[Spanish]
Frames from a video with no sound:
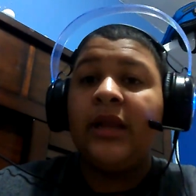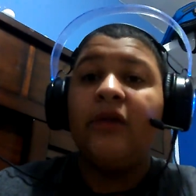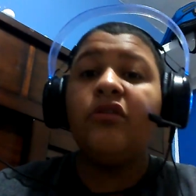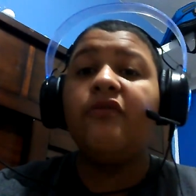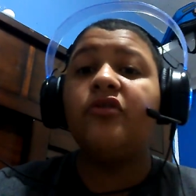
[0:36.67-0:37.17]

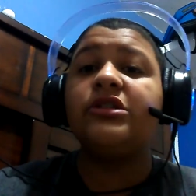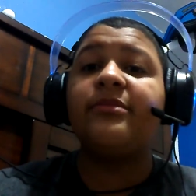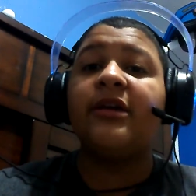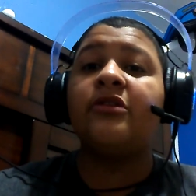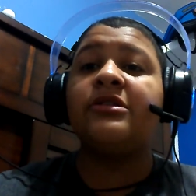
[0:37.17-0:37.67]
audífono se
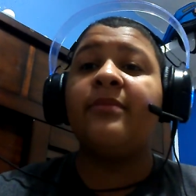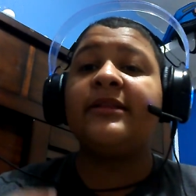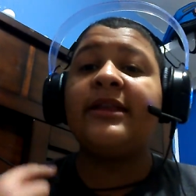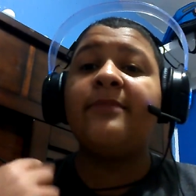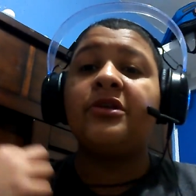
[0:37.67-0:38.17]
me quedó sin
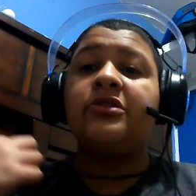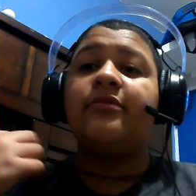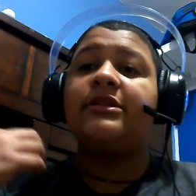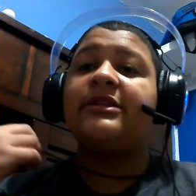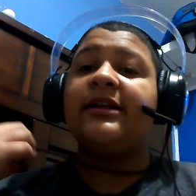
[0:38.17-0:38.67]
batería y por
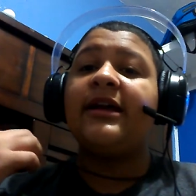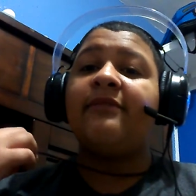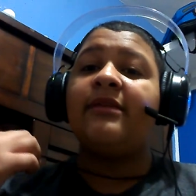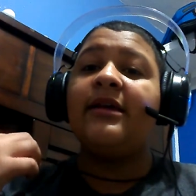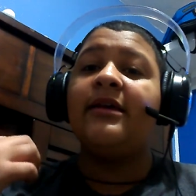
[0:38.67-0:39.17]
eso en este
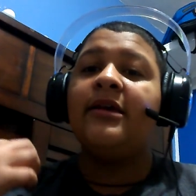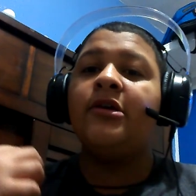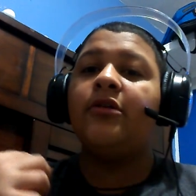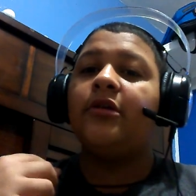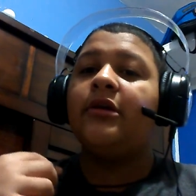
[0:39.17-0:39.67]
cable
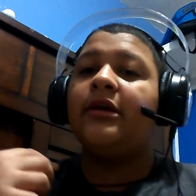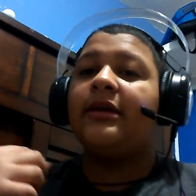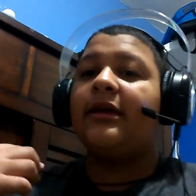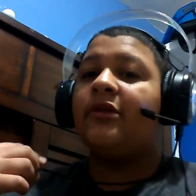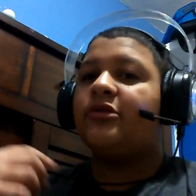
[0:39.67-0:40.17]

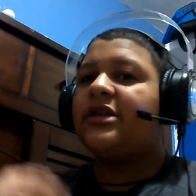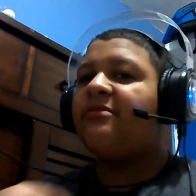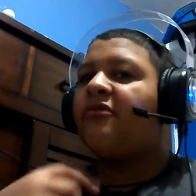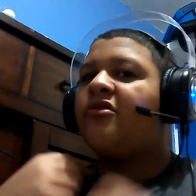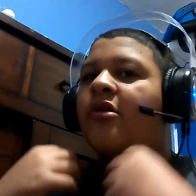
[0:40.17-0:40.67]
que no es que
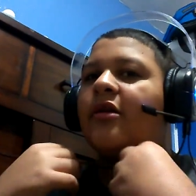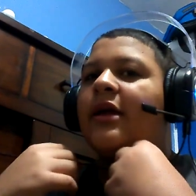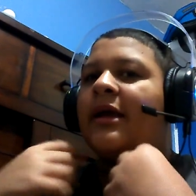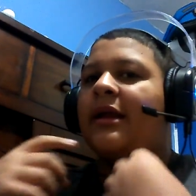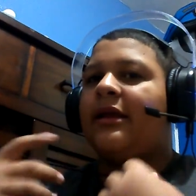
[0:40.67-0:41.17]
voy el
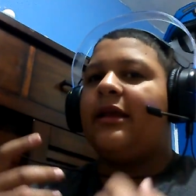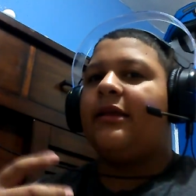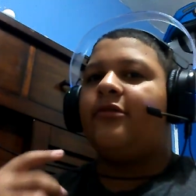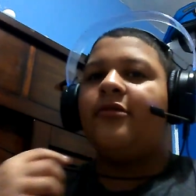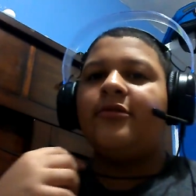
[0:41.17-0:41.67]
cara
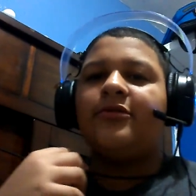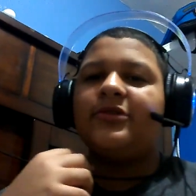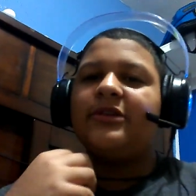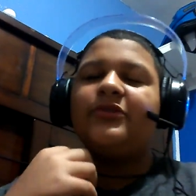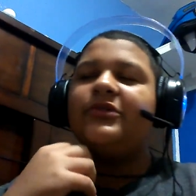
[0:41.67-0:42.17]
aquí, no, no
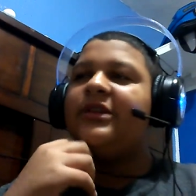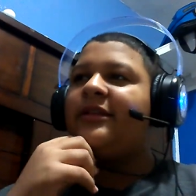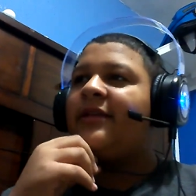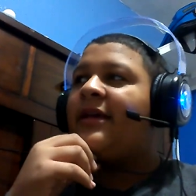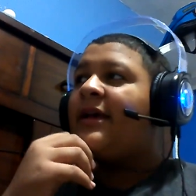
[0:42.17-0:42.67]
se
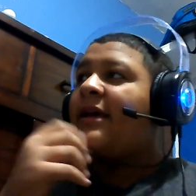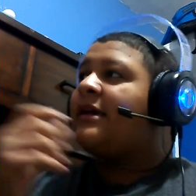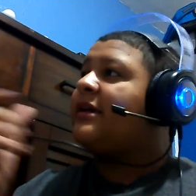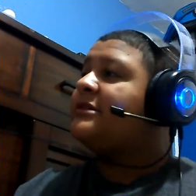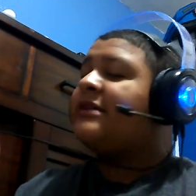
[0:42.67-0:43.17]
asusten.
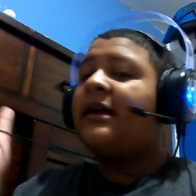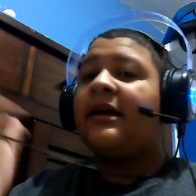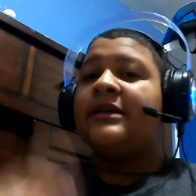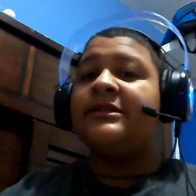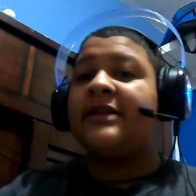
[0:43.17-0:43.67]
Es que
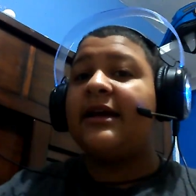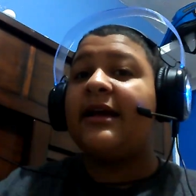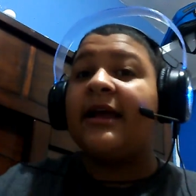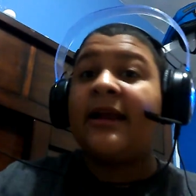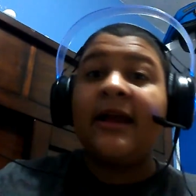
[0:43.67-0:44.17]
está, está
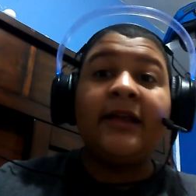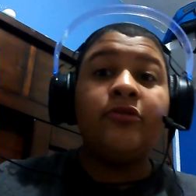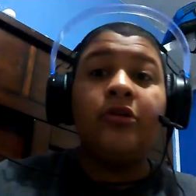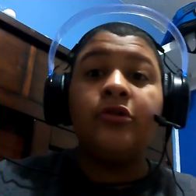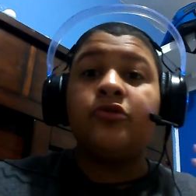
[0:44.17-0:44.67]

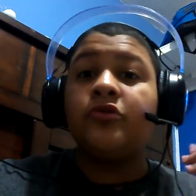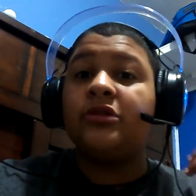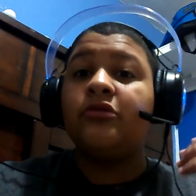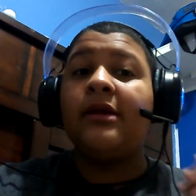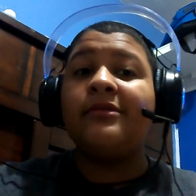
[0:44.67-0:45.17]
cargando y lo estoy
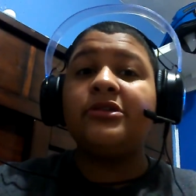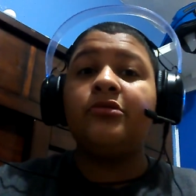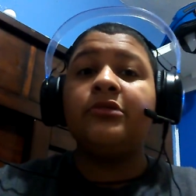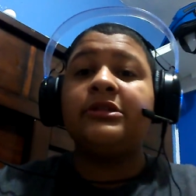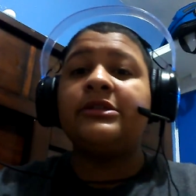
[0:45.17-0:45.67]
usando a la vez
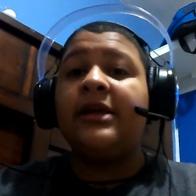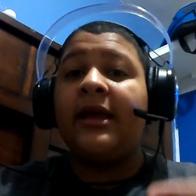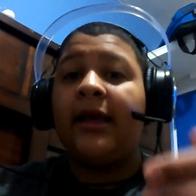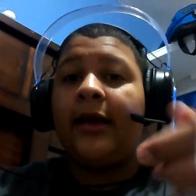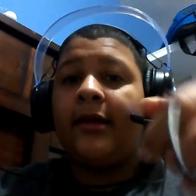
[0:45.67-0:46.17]
con
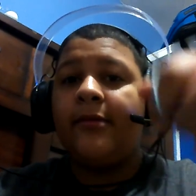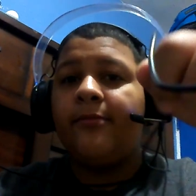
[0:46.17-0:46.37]
este